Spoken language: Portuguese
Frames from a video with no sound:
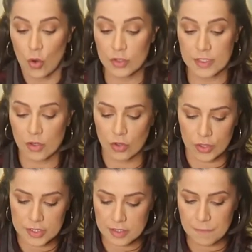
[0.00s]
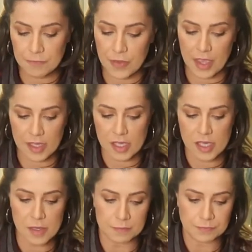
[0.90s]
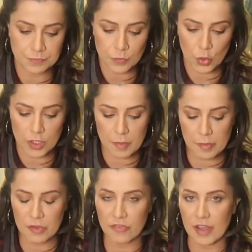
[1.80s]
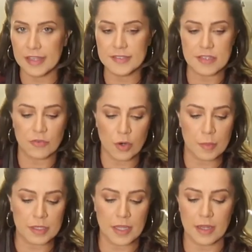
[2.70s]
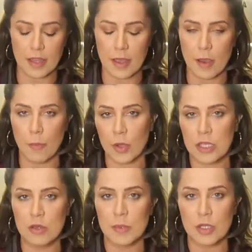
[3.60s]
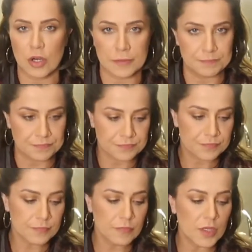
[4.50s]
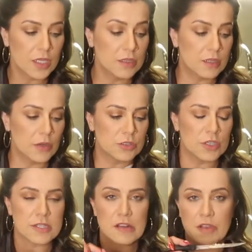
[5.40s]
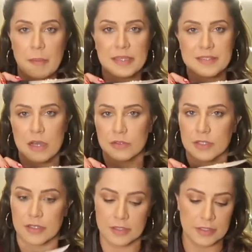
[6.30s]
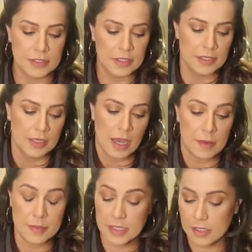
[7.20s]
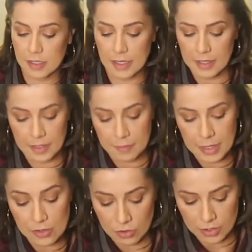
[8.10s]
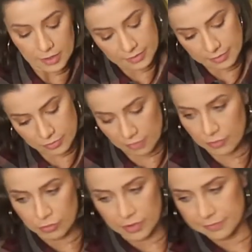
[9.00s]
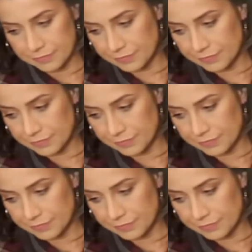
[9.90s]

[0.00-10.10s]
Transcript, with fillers: Outra coisa é que quando a minha mãe faz, a forma dela é um pouquinho menor. Então a torta ela fica mais alta. A minha é maior, então já viu, né?